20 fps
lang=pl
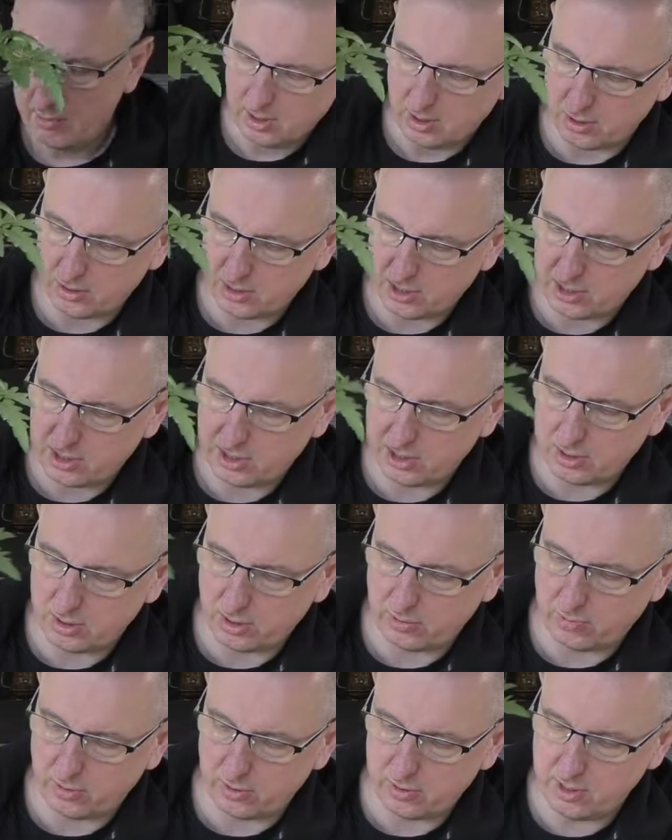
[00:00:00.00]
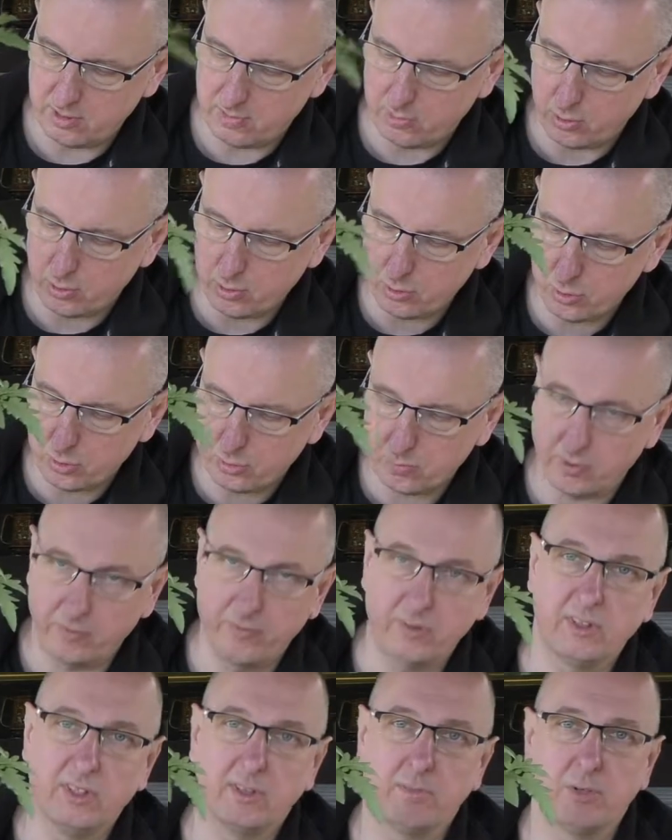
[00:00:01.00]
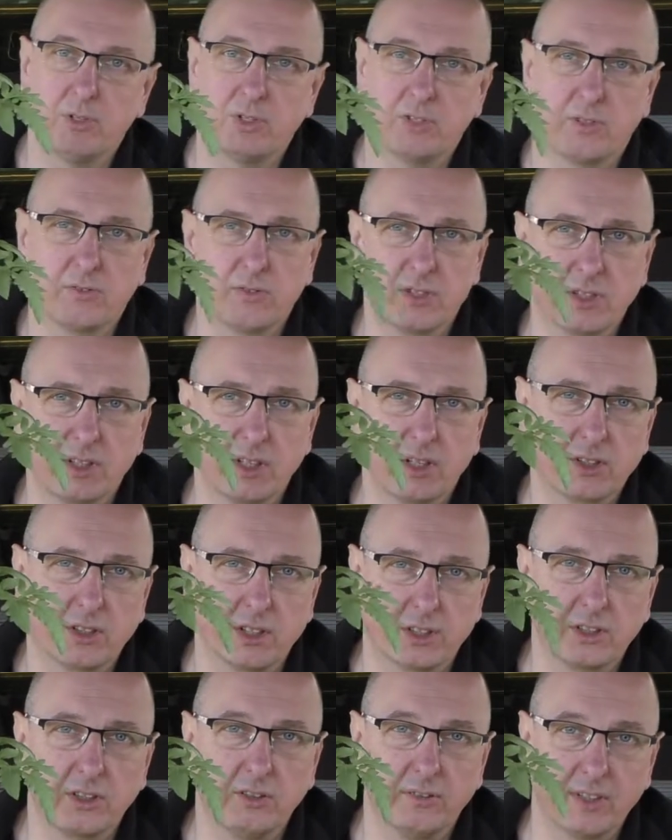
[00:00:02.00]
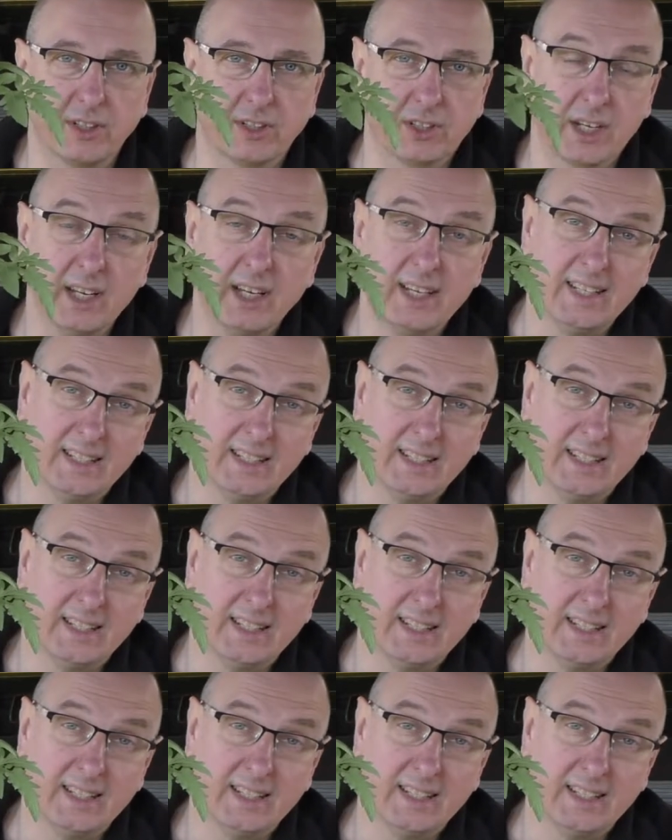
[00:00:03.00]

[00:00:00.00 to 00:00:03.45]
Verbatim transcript: Chociaż jest to wolniej, bo już powinny być te wszystkie krzaczki większe.